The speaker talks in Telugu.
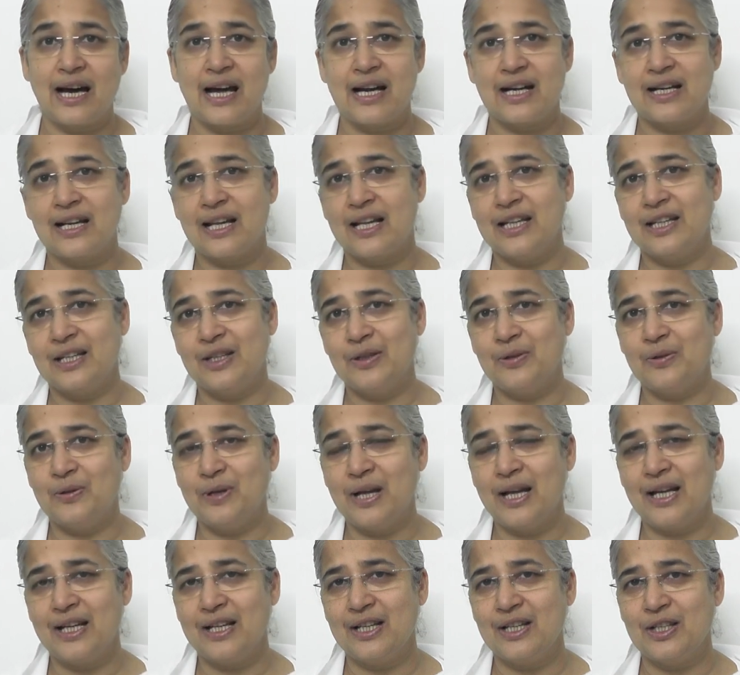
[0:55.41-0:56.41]
కారణాన్ని
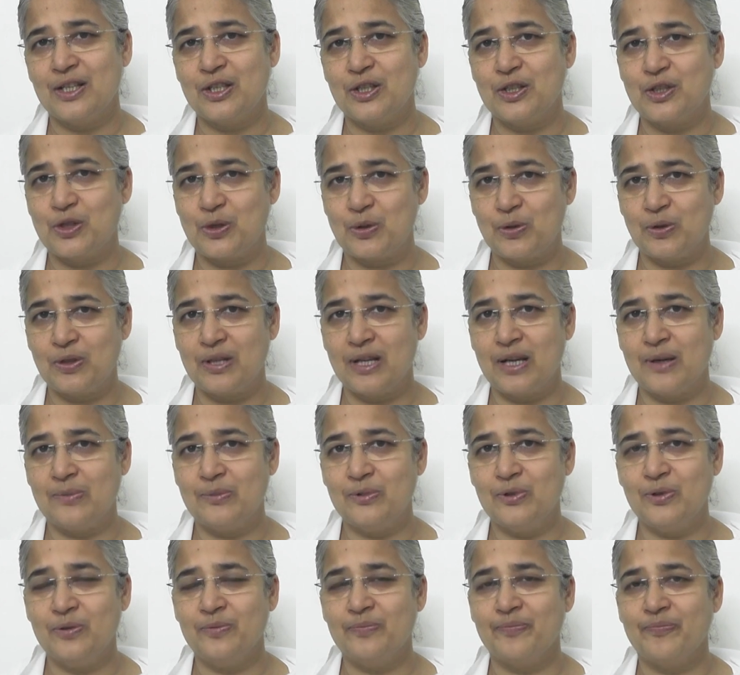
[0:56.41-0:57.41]
కూడా
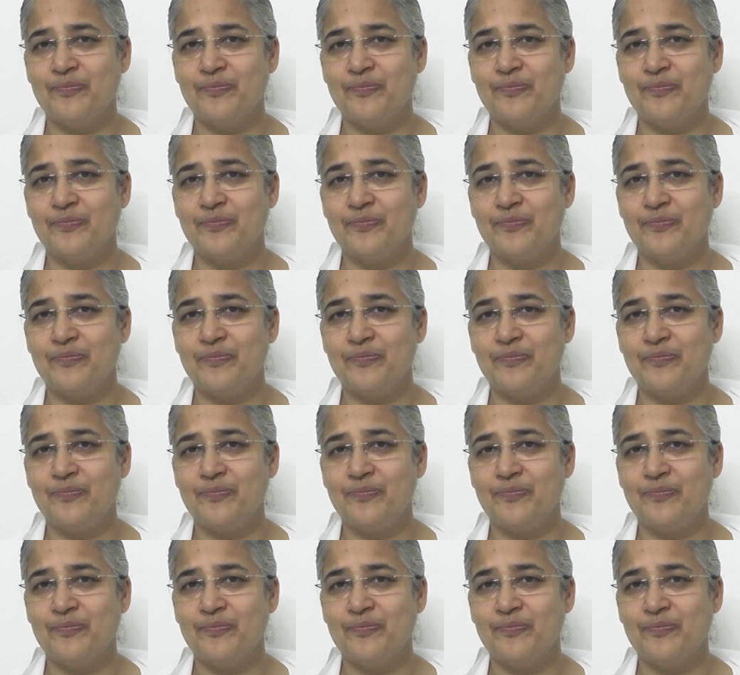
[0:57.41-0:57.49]
చూద్దాము